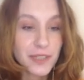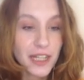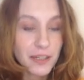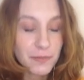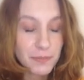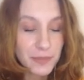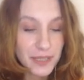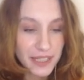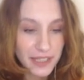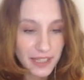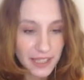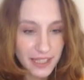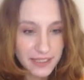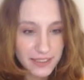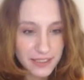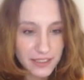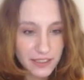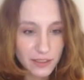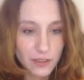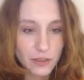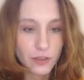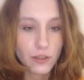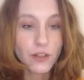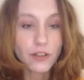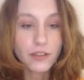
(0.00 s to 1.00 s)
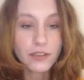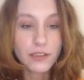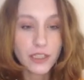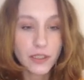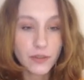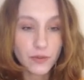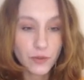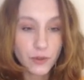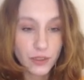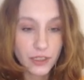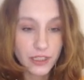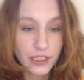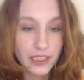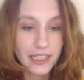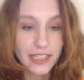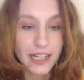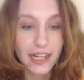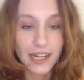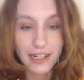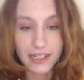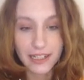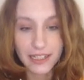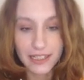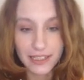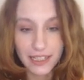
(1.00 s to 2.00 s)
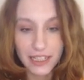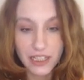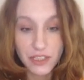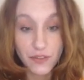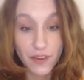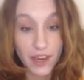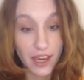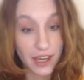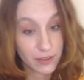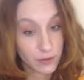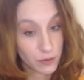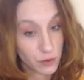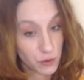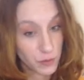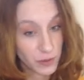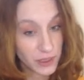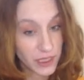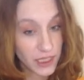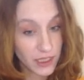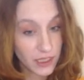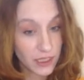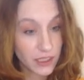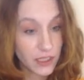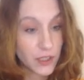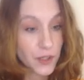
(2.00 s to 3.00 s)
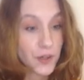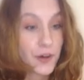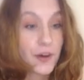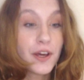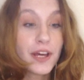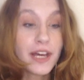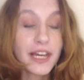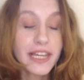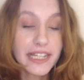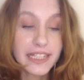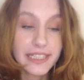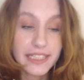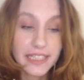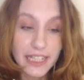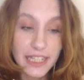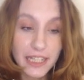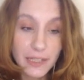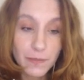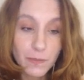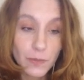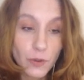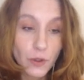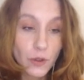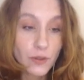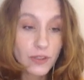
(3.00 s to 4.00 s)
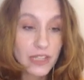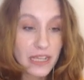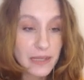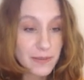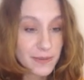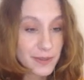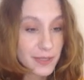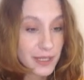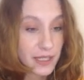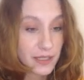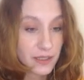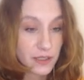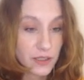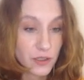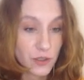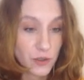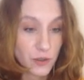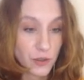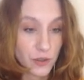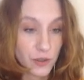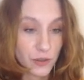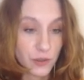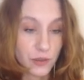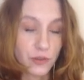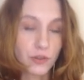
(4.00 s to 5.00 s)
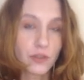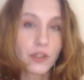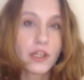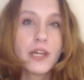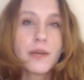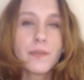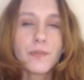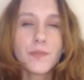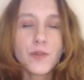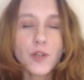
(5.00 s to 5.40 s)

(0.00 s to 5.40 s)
Simler bir iğneye sarılıyor, tavuklarıyla arkadaş veya düşman ediniyor ya da en büyük sebze yetiştiriyor olsun.